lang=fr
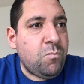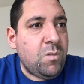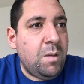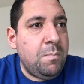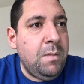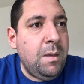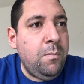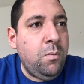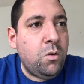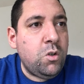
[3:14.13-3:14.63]

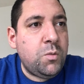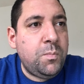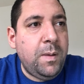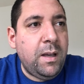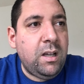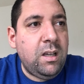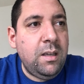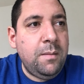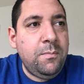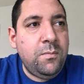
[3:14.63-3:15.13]
Mais bon, je
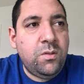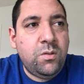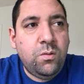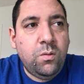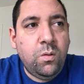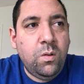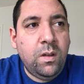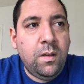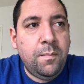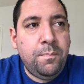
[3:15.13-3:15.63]
pars quand même
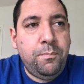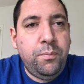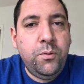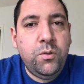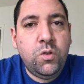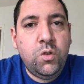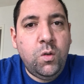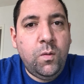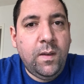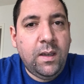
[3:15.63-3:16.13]
sur un
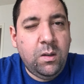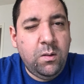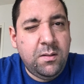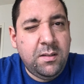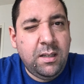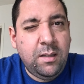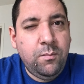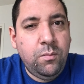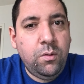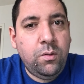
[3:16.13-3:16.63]
plus
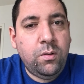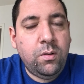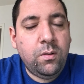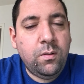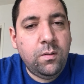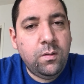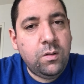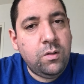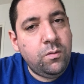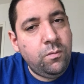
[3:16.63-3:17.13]
2,5 buts.
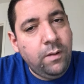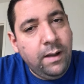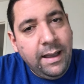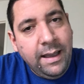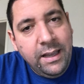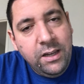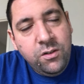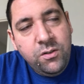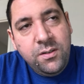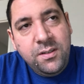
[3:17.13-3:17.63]

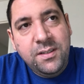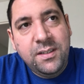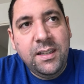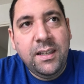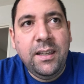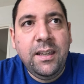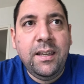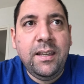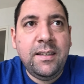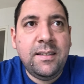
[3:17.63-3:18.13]
Ouais, je
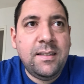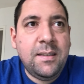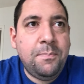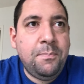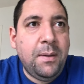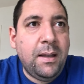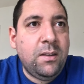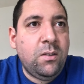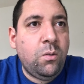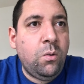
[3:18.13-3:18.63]
sais,
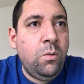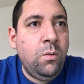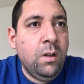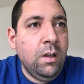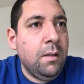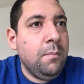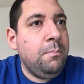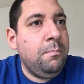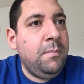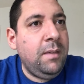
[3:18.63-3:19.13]
c'est pas trop.
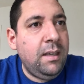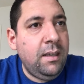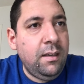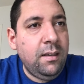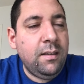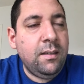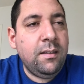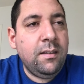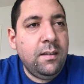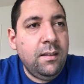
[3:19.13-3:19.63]

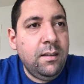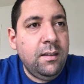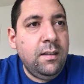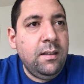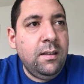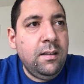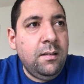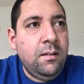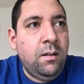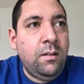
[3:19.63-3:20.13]
Mais
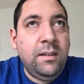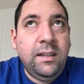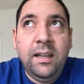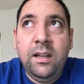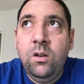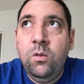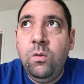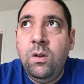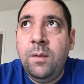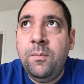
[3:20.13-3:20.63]
on a
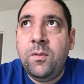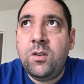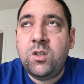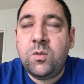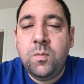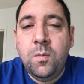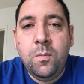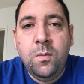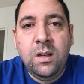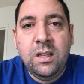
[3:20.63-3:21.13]
un l'OM en
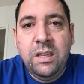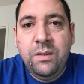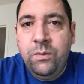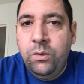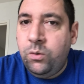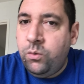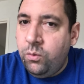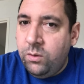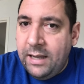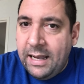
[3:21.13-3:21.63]
ce moment qui
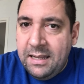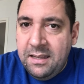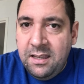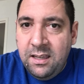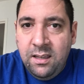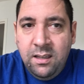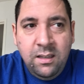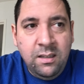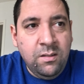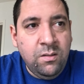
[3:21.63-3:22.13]
veut tout
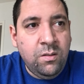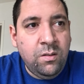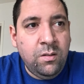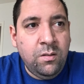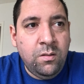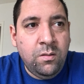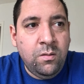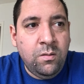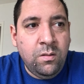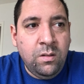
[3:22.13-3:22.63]
gagner.
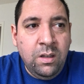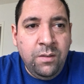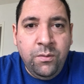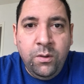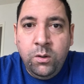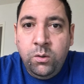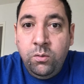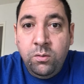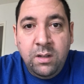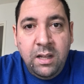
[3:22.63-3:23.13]
Euh, ils
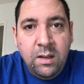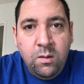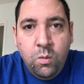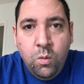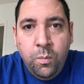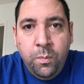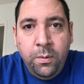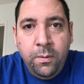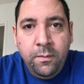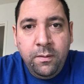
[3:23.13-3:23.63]
veulent toutes les
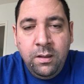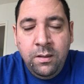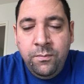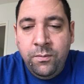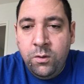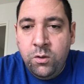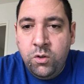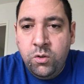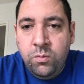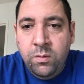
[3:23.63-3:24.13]
coupes. Ils
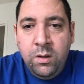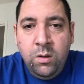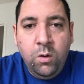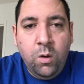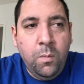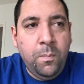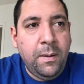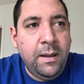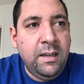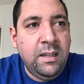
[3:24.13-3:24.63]
veulent jouer
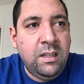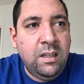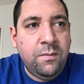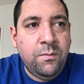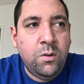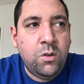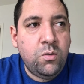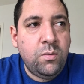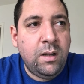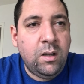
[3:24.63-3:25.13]
l'Europa League. Ils
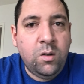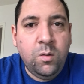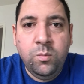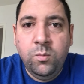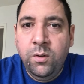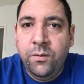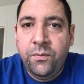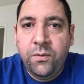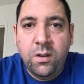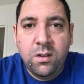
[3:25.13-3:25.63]
veulent jouer la Coupe
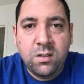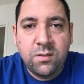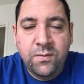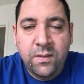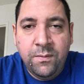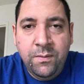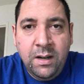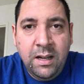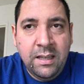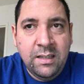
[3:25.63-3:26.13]
de France.
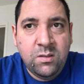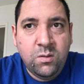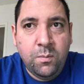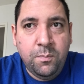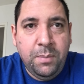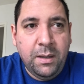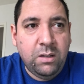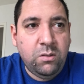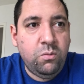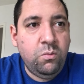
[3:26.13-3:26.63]
Enfin voilà, ils sont
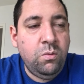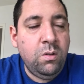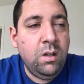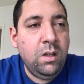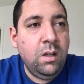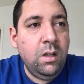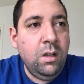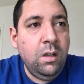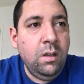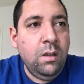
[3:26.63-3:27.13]
partout.
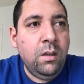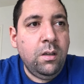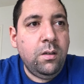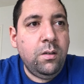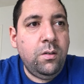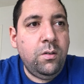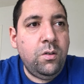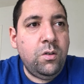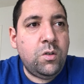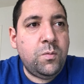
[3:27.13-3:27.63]

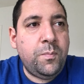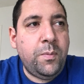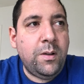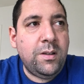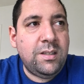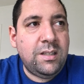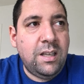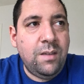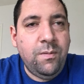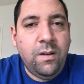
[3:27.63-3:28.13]
Euh, je
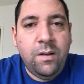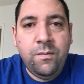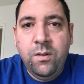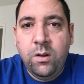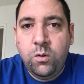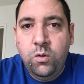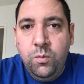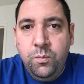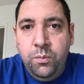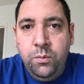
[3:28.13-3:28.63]
pense qu'il va
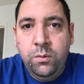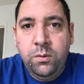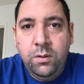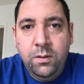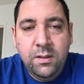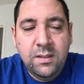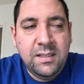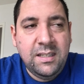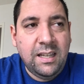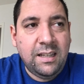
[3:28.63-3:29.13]
avoir du but,
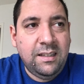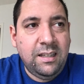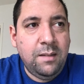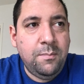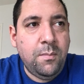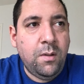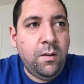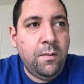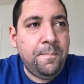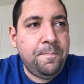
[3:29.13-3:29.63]

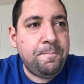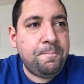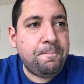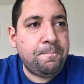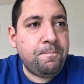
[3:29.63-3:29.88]
certainement.